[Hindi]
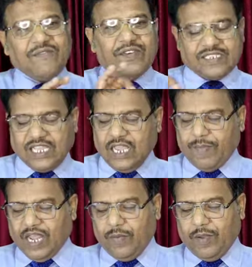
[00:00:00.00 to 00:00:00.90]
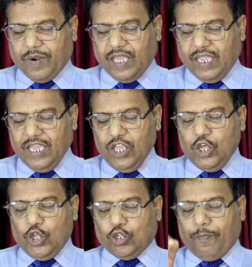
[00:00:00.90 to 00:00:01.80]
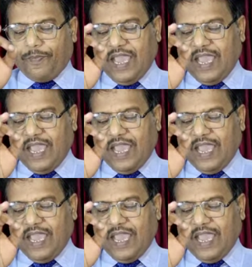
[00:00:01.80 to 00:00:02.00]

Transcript: की व्यवस्था के बारे में पढ़ेंगे तो